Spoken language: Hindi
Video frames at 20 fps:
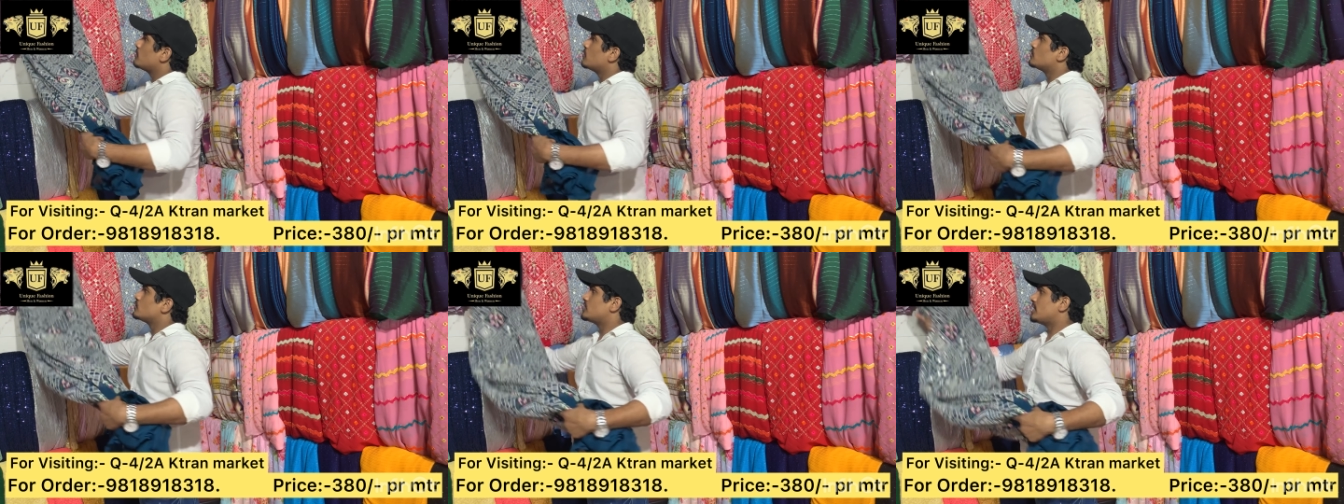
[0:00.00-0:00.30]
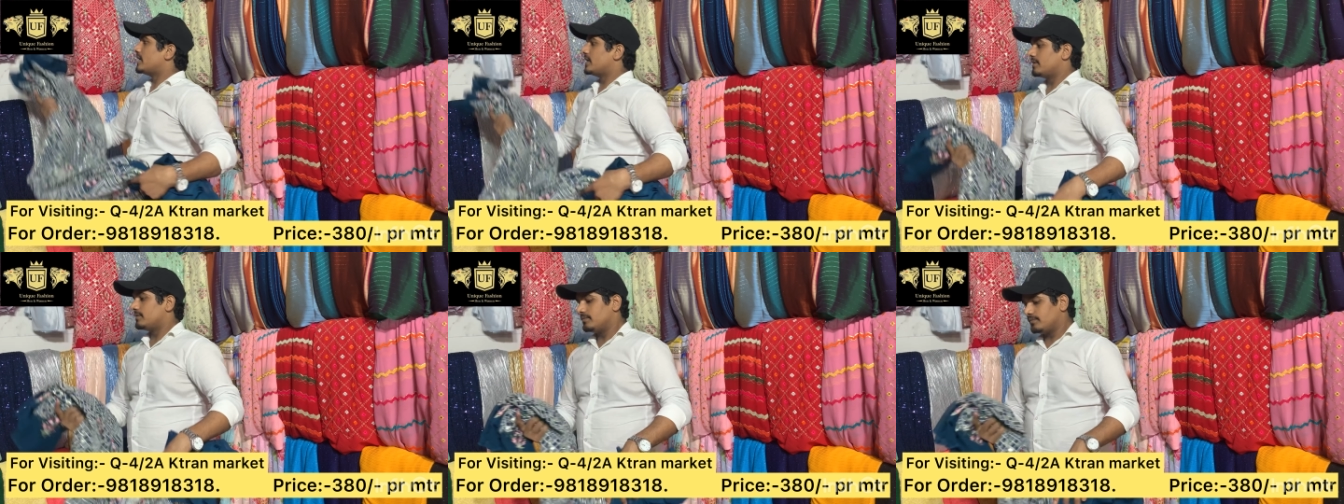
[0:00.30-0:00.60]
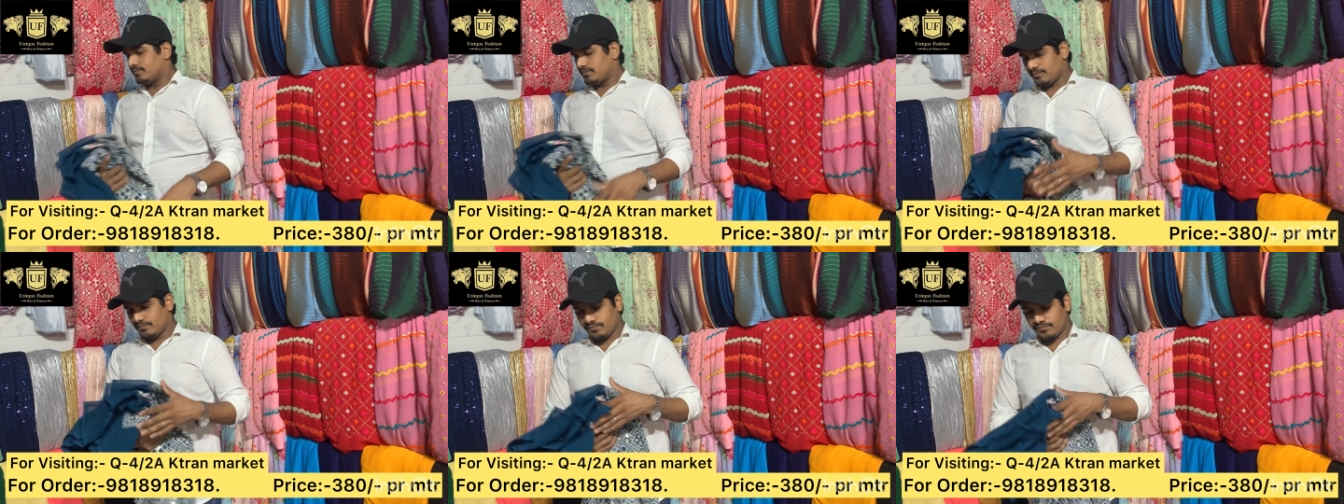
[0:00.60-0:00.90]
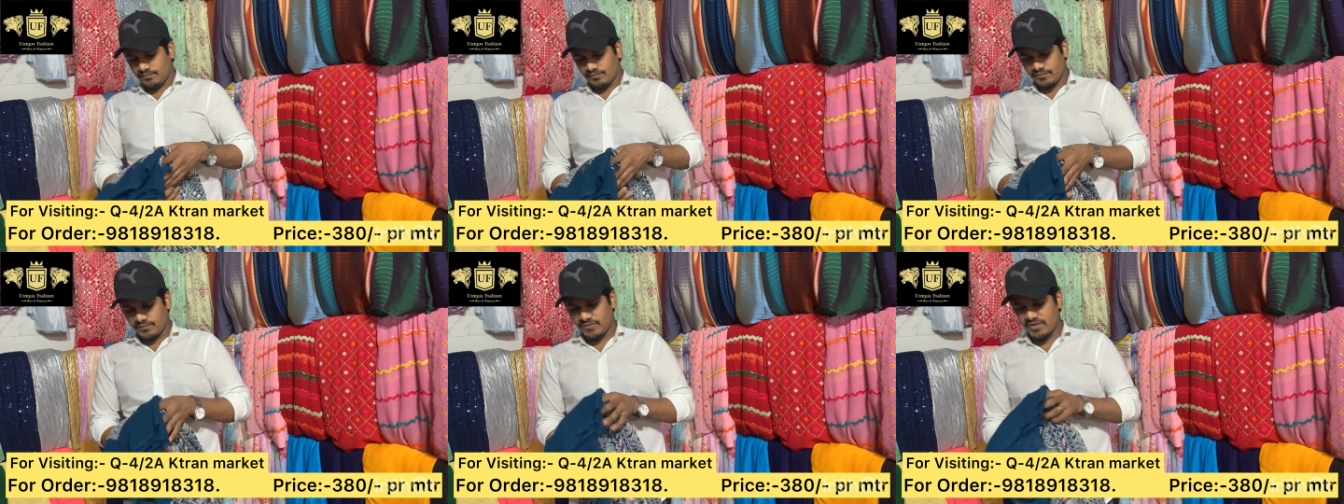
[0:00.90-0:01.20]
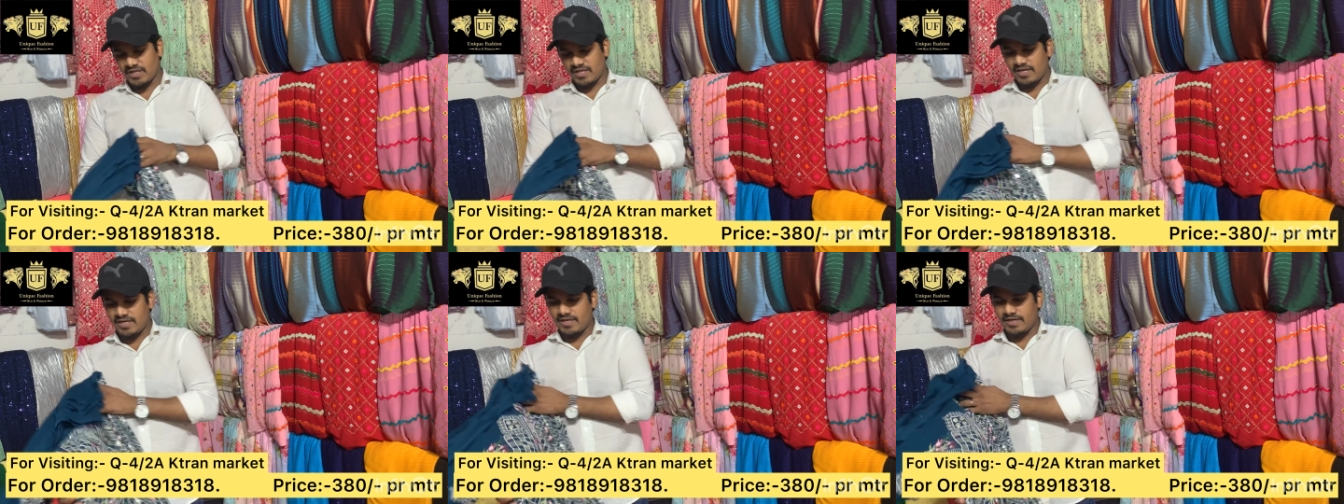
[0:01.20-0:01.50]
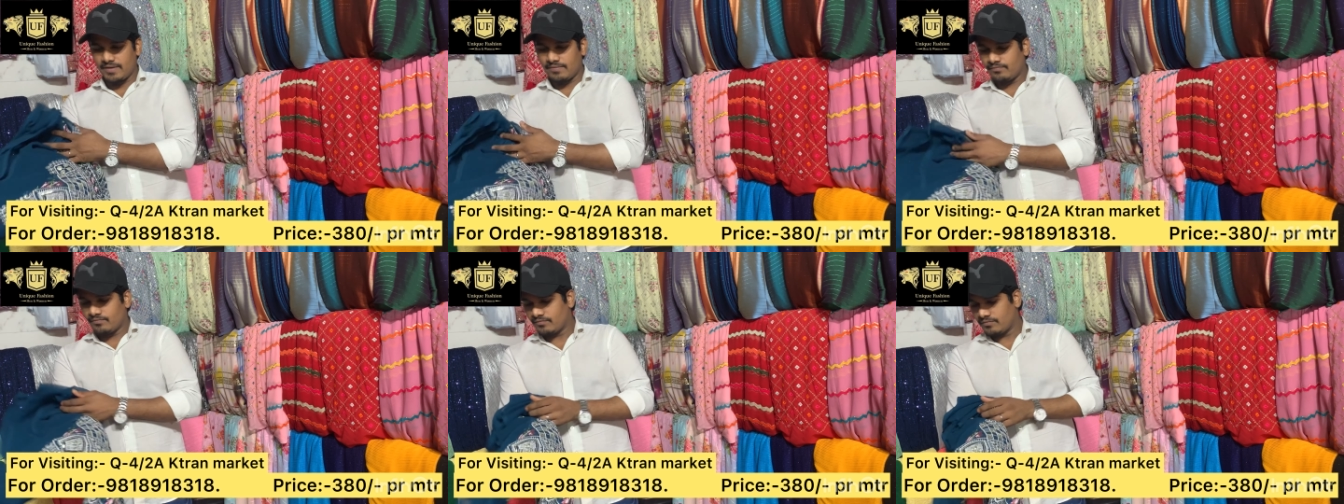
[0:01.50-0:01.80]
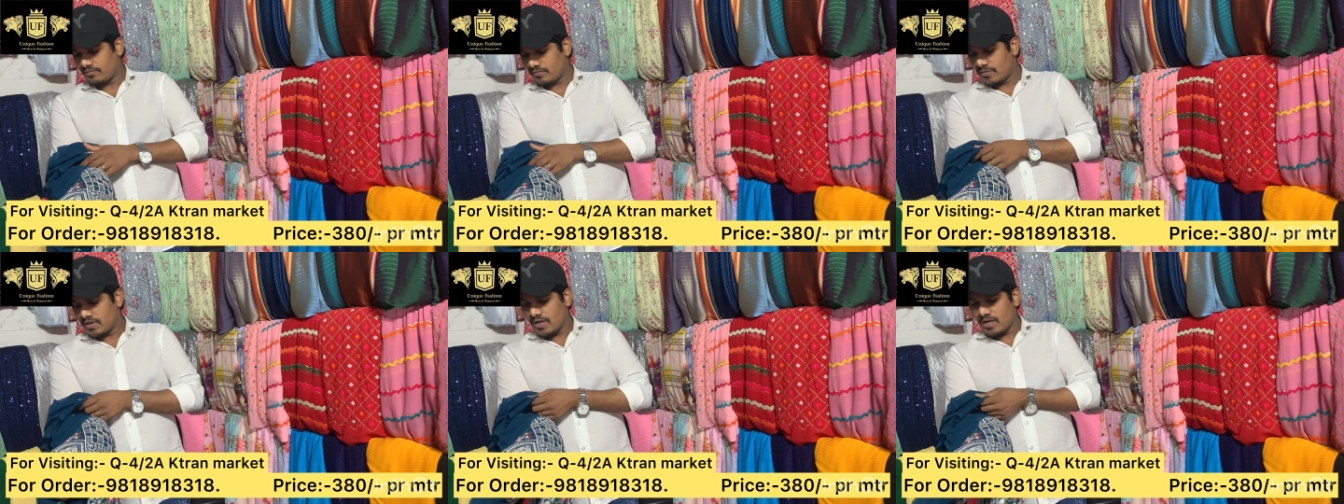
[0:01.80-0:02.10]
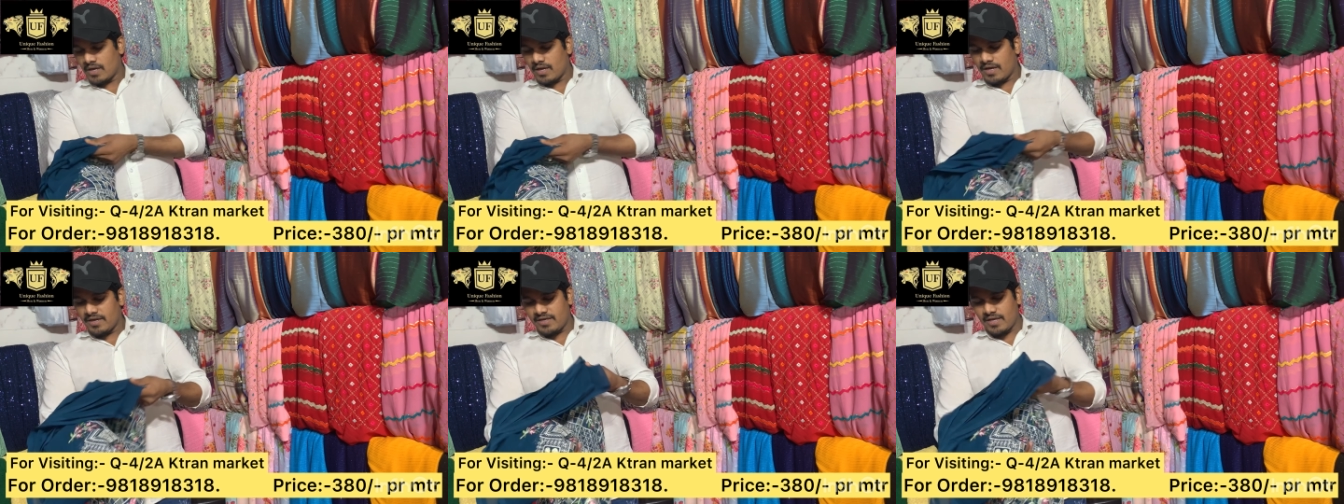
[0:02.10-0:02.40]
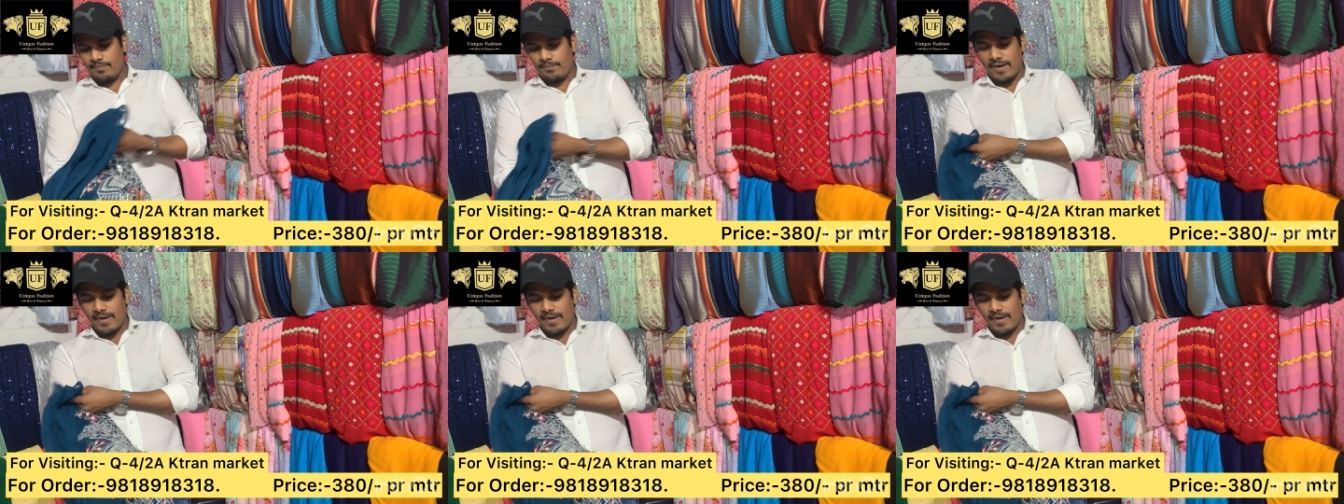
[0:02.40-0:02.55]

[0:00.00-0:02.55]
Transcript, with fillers: ब्लू शेड ये देखिए ये